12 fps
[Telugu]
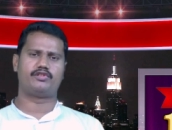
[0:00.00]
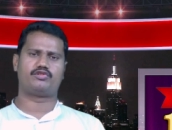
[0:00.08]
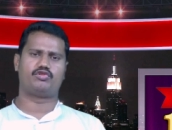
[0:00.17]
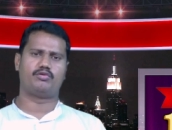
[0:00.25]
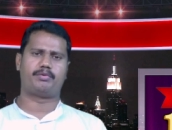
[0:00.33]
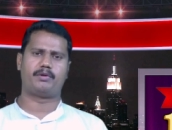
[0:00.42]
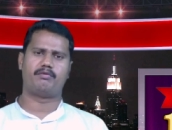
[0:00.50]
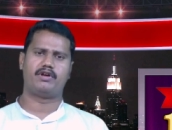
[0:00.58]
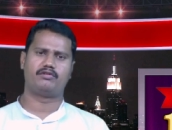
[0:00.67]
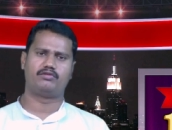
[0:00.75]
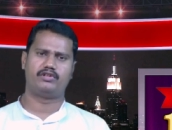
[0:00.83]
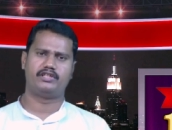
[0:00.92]
క్రీస్తు
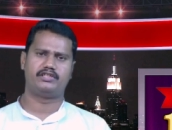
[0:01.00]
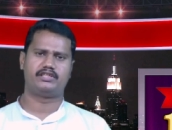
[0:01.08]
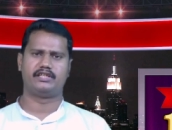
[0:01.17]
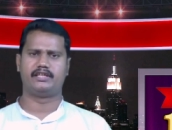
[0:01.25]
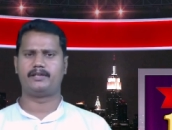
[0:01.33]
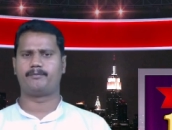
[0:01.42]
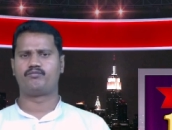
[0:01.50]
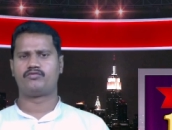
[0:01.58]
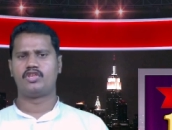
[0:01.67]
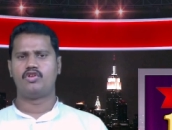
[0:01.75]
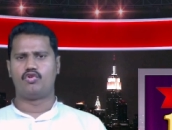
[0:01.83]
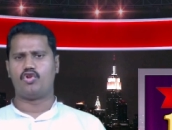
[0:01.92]
గురించి
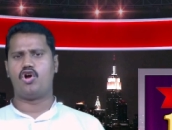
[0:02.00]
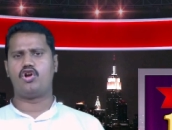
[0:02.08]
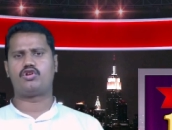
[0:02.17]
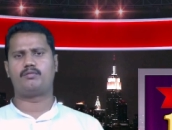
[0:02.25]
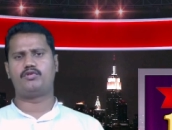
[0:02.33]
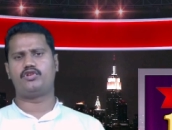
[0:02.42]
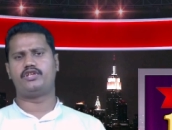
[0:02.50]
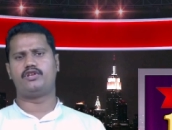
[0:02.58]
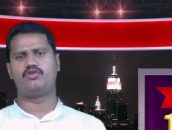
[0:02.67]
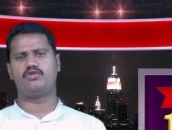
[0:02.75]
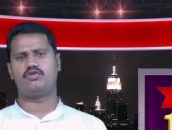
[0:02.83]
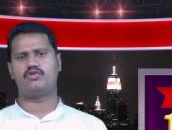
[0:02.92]
లోకంలో
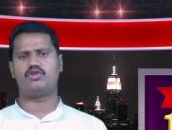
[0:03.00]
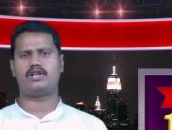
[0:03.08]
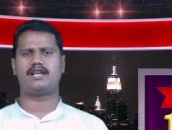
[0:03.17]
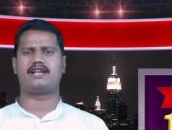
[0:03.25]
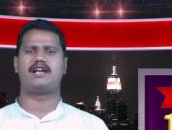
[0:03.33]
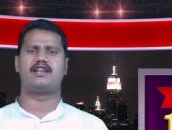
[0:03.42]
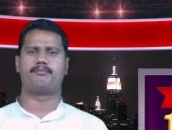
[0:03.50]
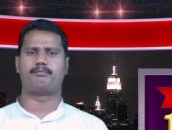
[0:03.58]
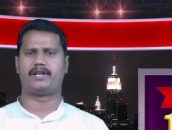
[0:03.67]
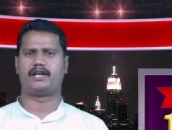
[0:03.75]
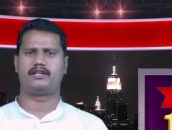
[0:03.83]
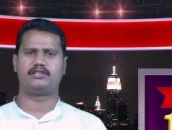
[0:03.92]
ఎన్నో రకాల
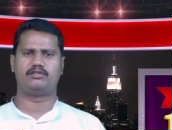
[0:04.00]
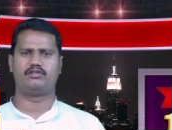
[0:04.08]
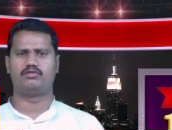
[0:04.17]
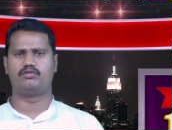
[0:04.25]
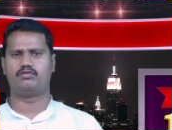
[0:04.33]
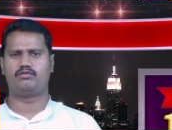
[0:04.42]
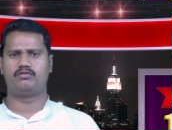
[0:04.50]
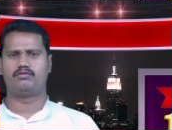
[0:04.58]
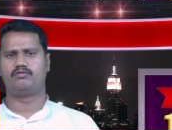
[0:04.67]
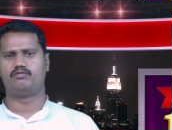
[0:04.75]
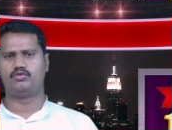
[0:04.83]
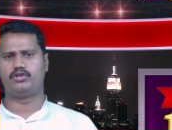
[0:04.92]
ప్రకటనలు
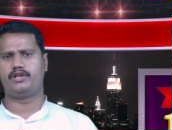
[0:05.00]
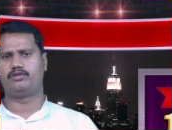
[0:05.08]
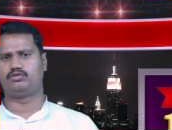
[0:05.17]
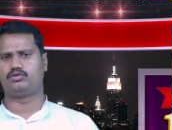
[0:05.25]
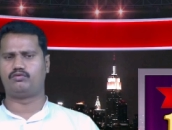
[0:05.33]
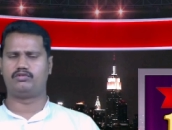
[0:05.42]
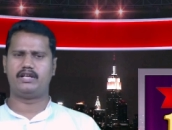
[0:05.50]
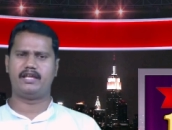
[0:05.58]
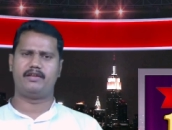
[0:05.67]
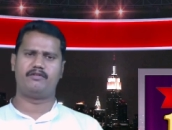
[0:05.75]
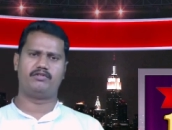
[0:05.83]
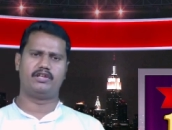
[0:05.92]
ఊరేగుతూ
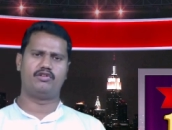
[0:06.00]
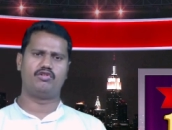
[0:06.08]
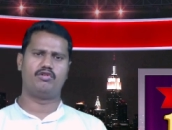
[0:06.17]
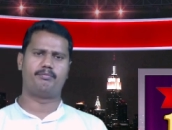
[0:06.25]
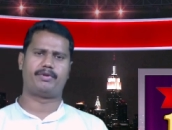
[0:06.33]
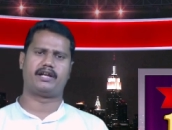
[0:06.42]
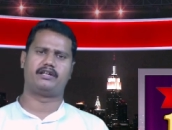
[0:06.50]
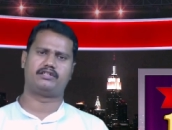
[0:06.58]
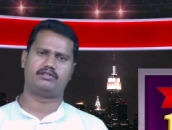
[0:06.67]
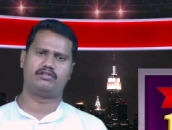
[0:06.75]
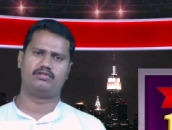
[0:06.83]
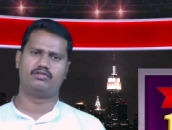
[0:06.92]
ఉన్నాయి ఎన్నో
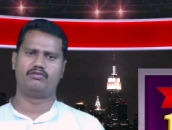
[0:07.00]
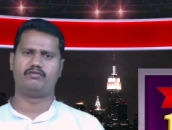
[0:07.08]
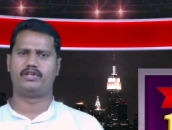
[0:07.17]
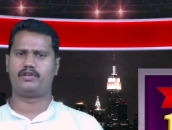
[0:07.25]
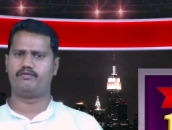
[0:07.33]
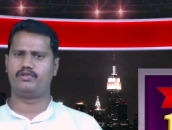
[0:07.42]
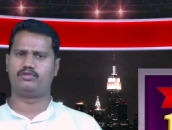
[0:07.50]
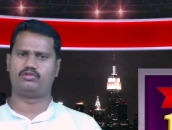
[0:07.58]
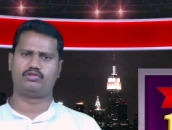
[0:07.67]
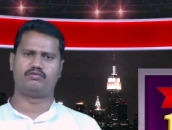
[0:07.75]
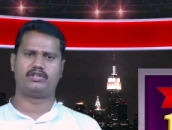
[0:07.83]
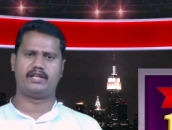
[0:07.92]
ప్రకటనలు
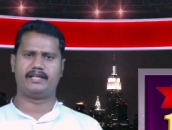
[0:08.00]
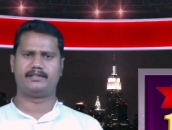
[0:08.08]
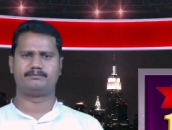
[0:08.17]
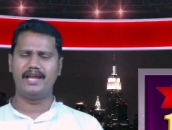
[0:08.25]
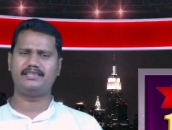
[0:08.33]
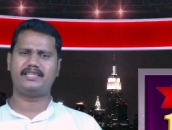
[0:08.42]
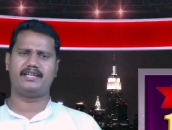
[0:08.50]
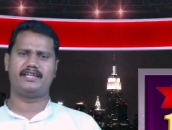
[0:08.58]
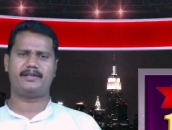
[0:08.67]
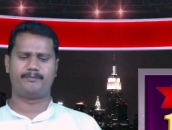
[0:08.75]
విర్రవీగుతూ ఉన్నాయి అయితే